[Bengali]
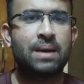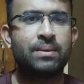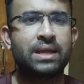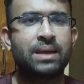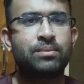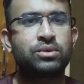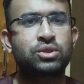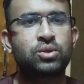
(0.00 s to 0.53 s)
আবার
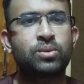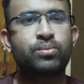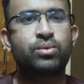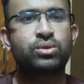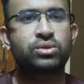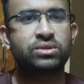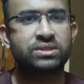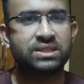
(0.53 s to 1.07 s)
এমন সময়
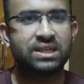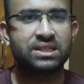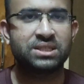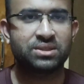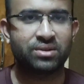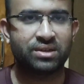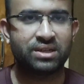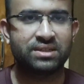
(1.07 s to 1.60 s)
প্রশ্ন
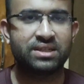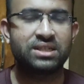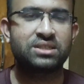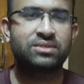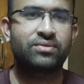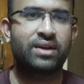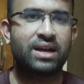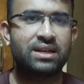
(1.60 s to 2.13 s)
জিজ্ঞাসা করে না
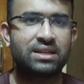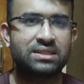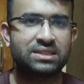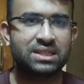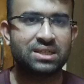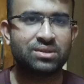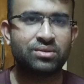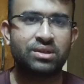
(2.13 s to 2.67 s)
জাস্ট ফাইলটা
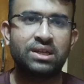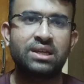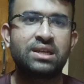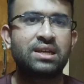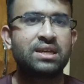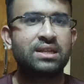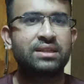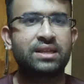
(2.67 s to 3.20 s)
চেক করে
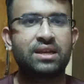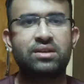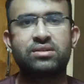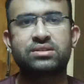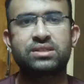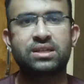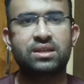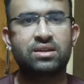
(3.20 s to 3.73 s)
তারা
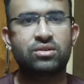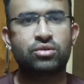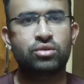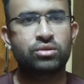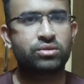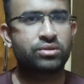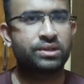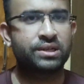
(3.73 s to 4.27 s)
হচ্ছে
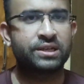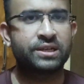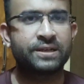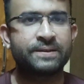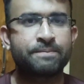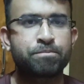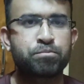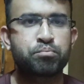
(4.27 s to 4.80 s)
গ্রহণ করে
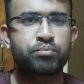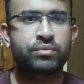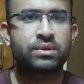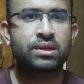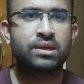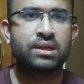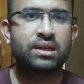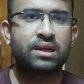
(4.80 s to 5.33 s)
নেয়
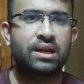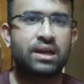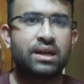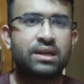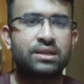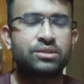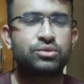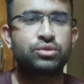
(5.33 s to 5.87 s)

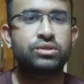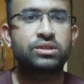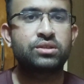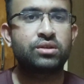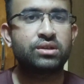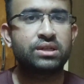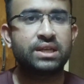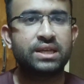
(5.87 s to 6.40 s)
আর যদি
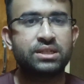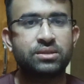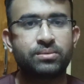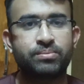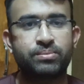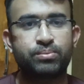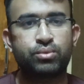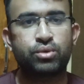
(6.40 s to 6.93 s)
ধরেন এই
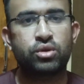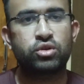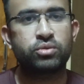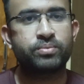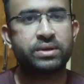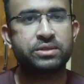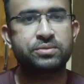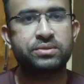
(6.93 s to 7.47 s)

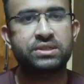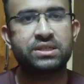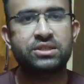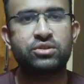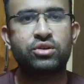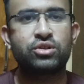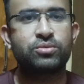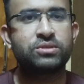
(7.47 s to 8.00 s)
পুরাতন পাসপোর্টের
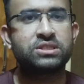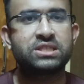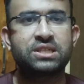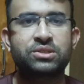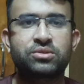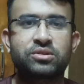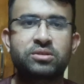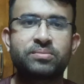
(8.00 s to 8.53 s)
ক্ষেত্রে হয়তো
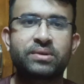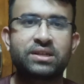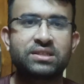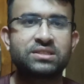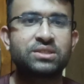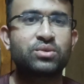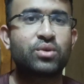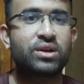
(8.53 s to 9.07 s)
জিজ্ঞেস করতে
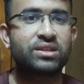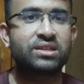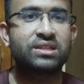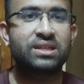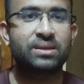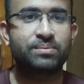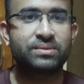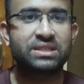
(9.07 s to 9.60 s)
পারেন যে
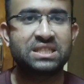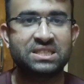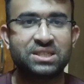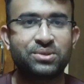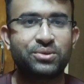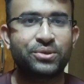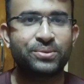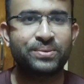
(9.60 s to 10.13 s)
কয়দিনই আপনি
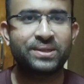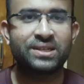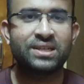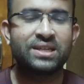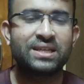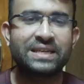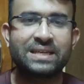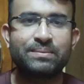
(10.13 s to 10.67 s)
স্টে করবেন
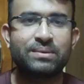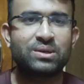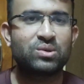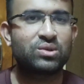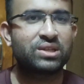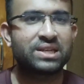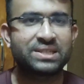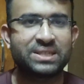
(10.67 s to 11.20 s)
কিংবা
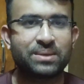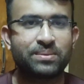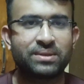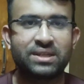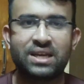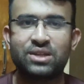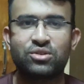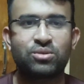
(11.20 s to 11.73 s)
কোথায়
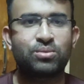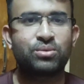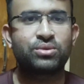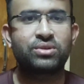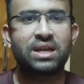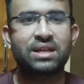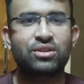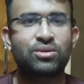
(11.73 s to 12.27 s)
যাবেন এই তো
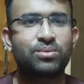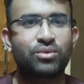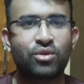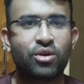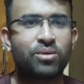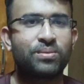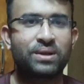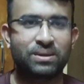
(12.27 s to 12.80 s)
বন্ধু একদম
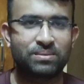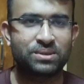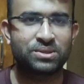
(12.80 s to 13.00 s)
নর্মাল